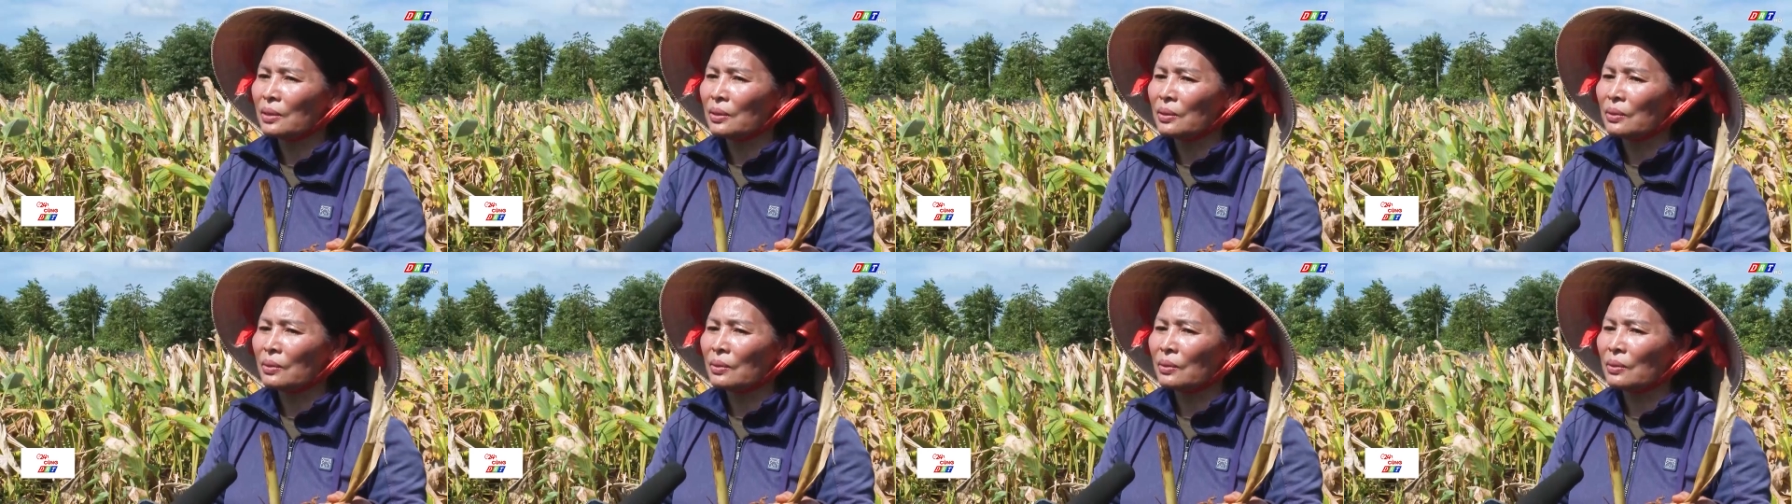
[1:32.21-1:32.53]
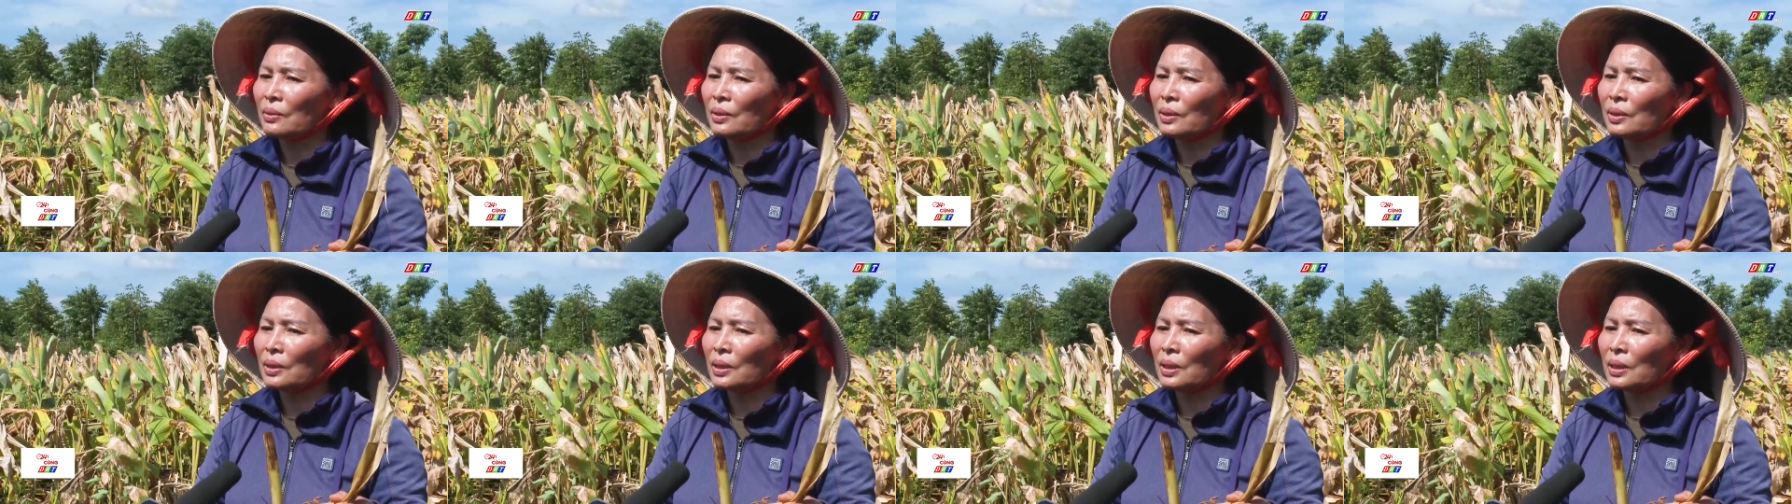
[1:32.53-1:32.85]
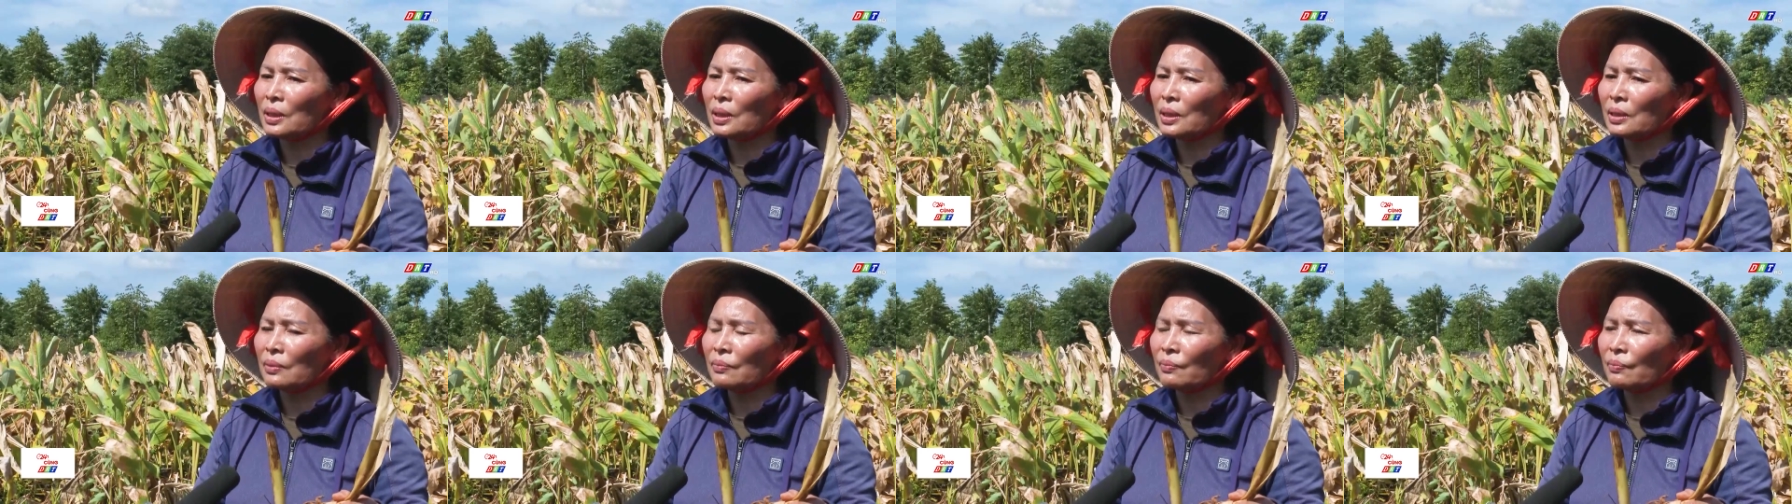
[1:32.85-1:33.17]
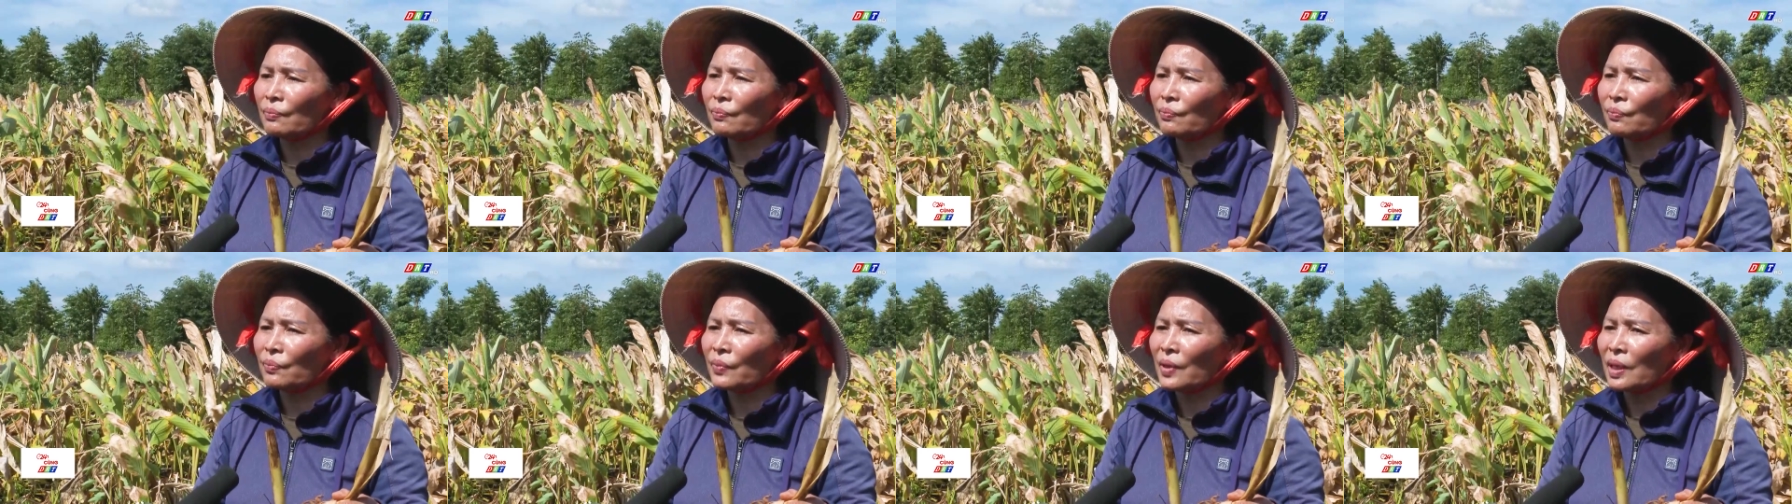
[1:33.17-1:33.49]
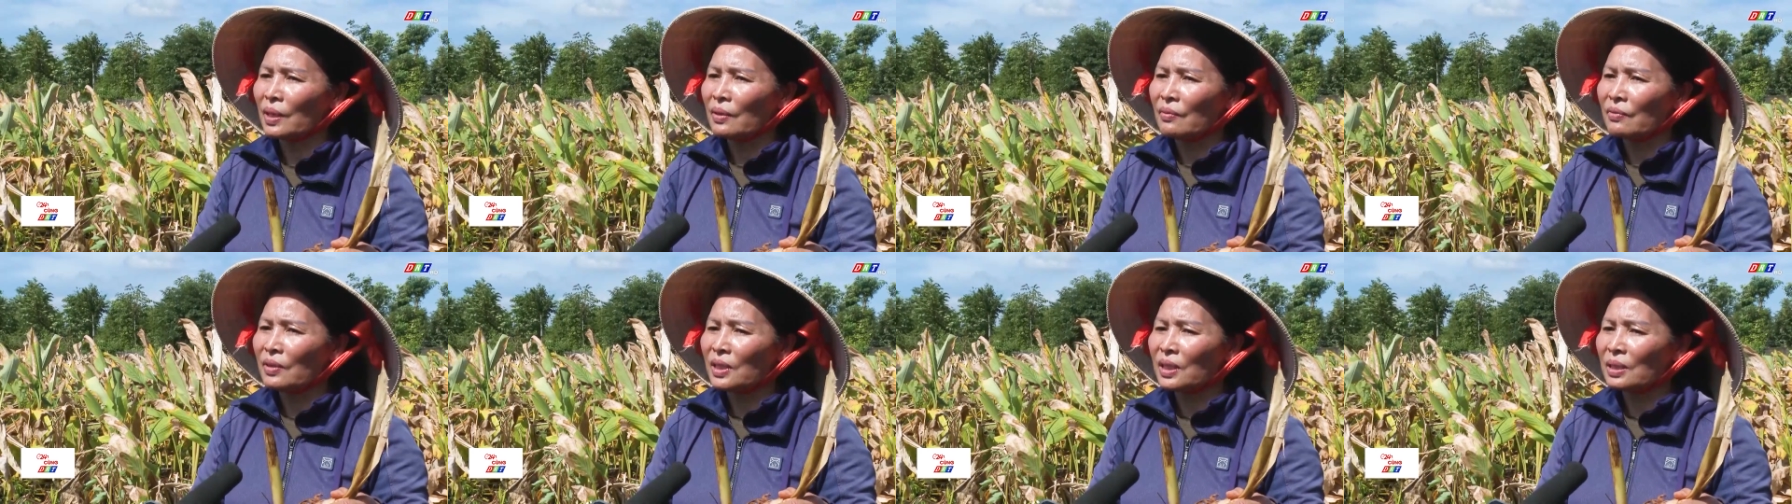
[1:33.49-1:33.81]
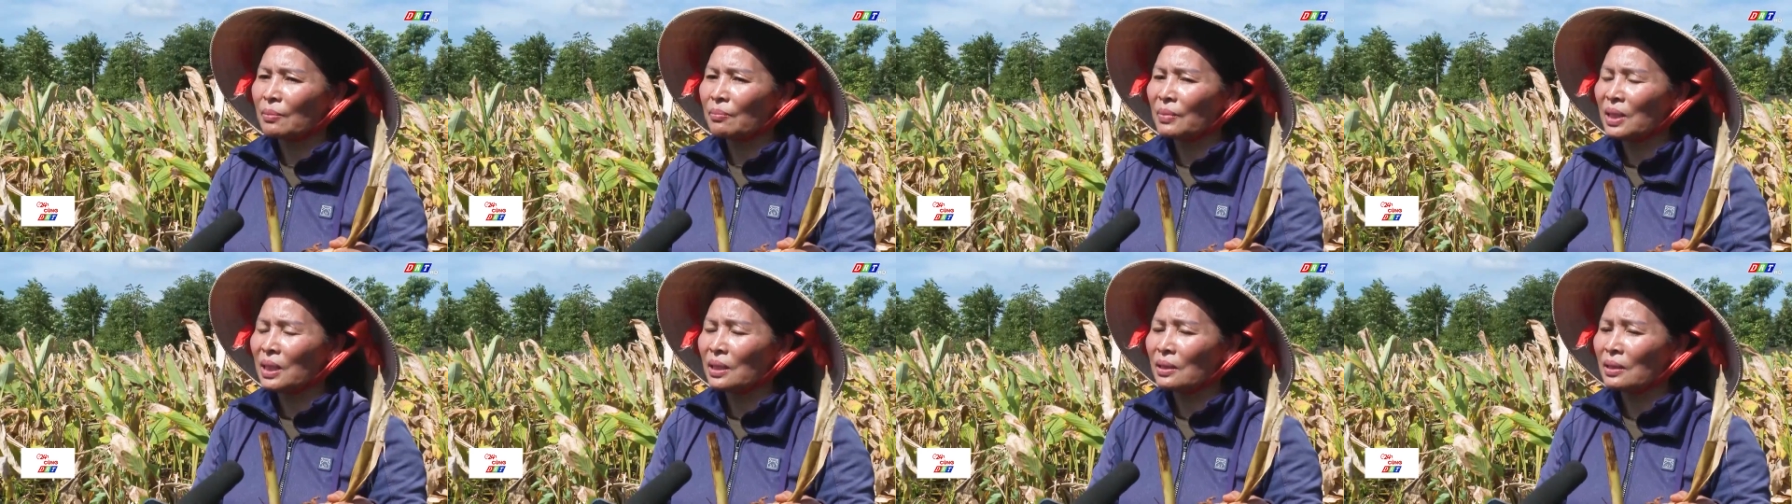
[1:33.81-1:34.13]
rồi
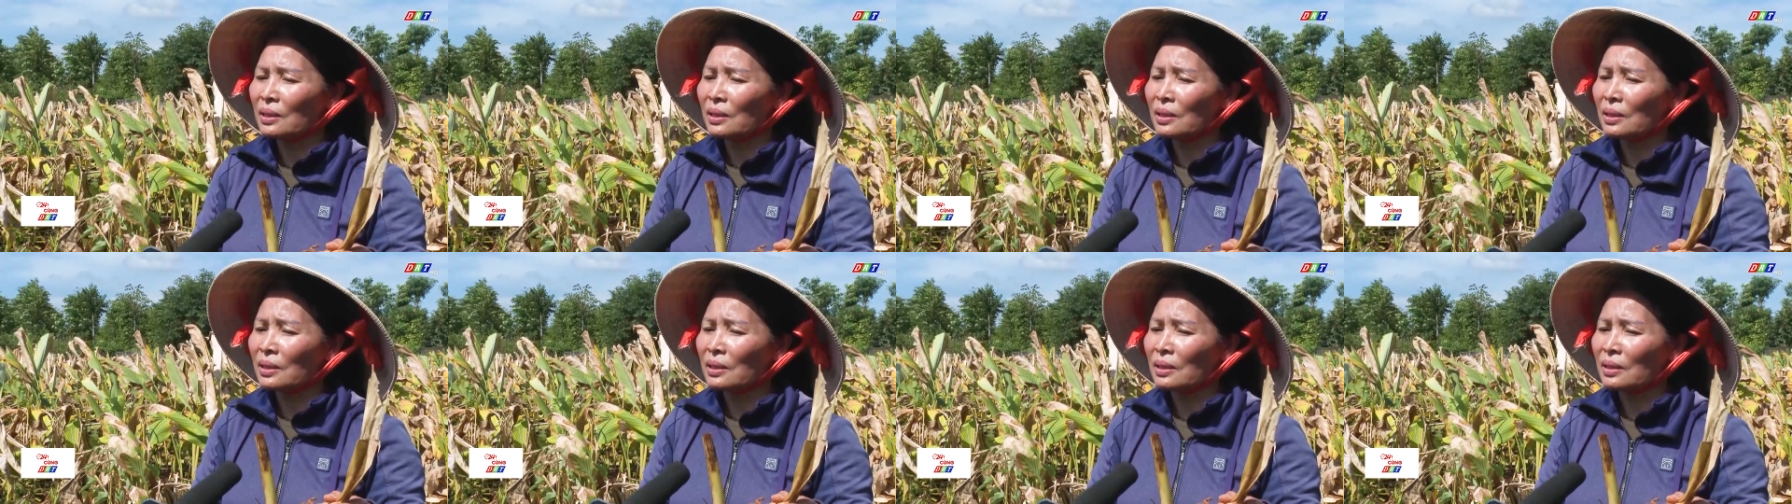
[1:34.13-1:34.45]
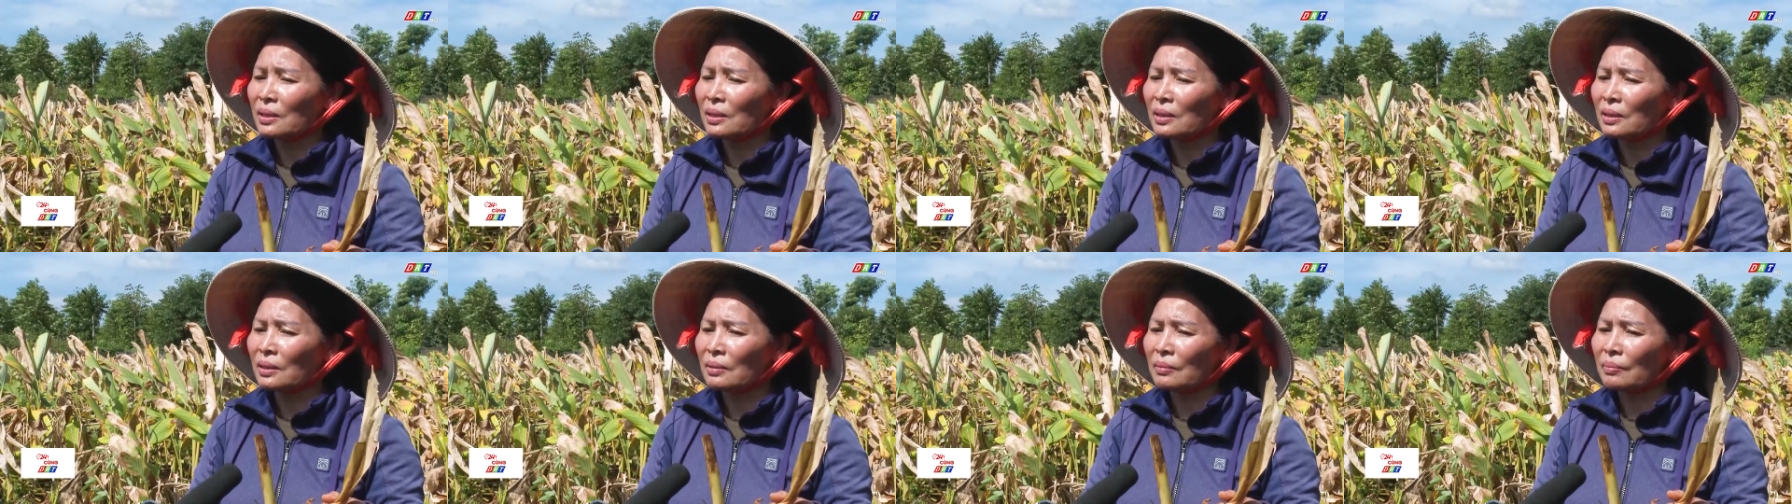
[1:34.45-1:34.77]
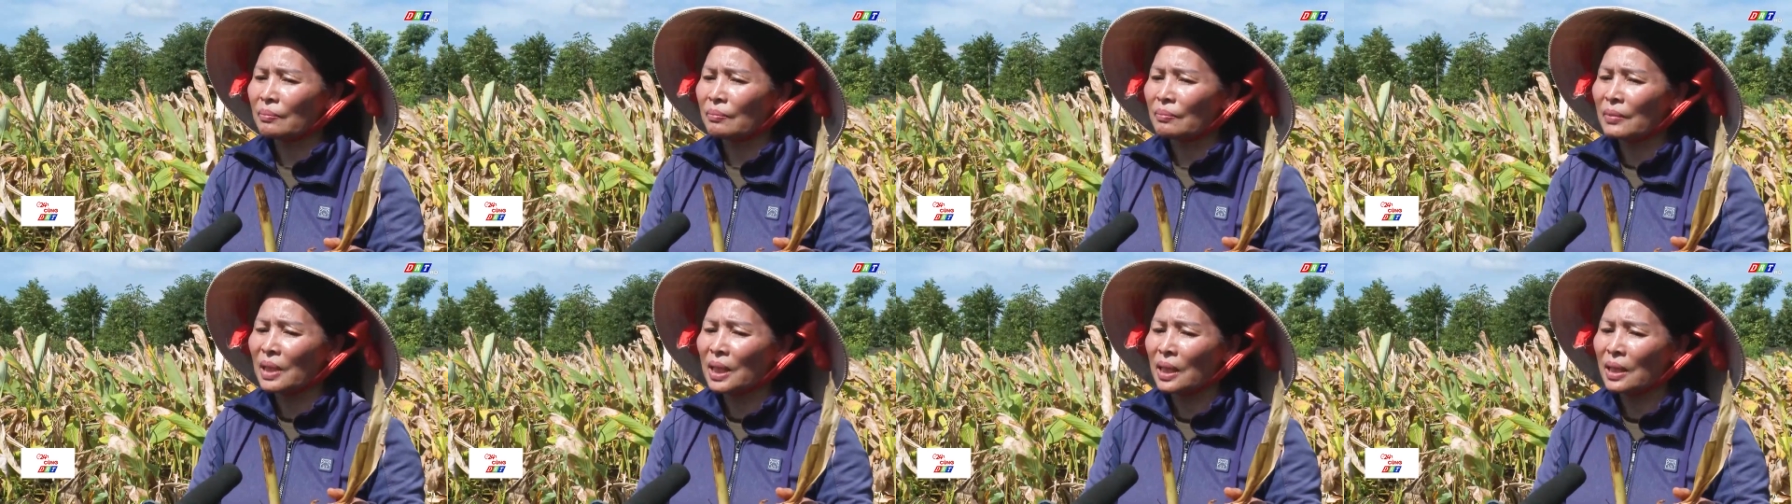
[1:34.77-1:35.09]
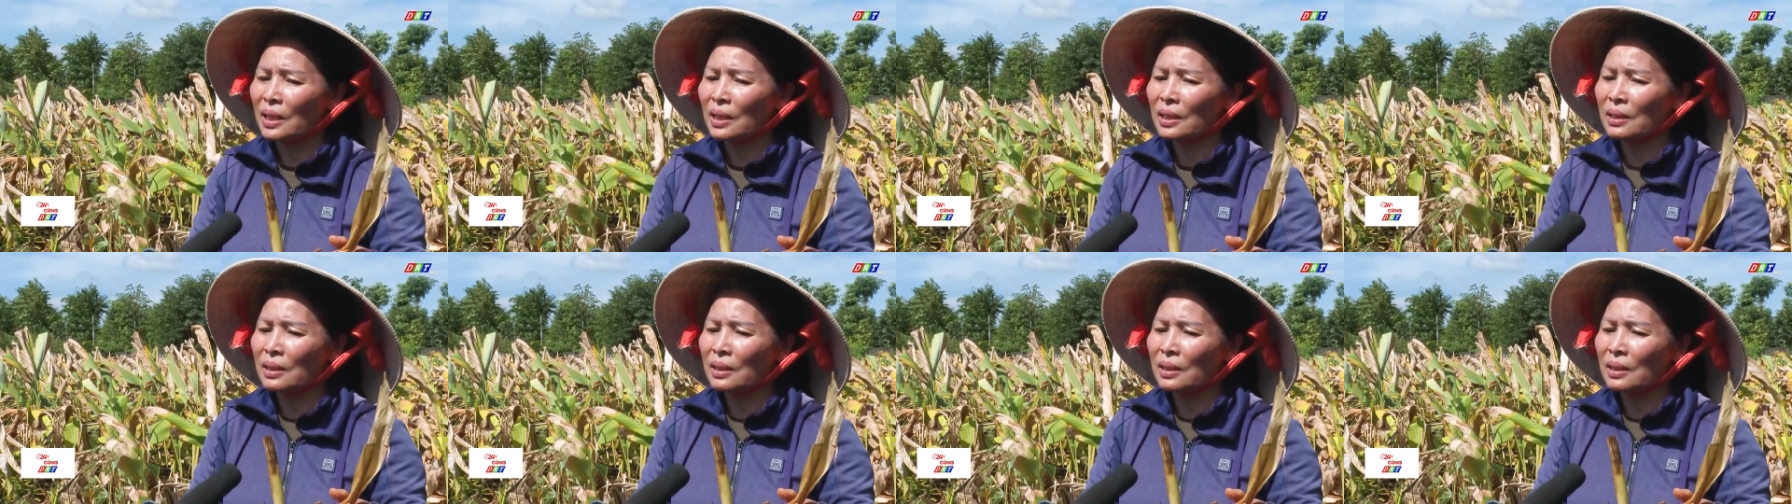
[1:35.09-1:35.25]
vitamin B,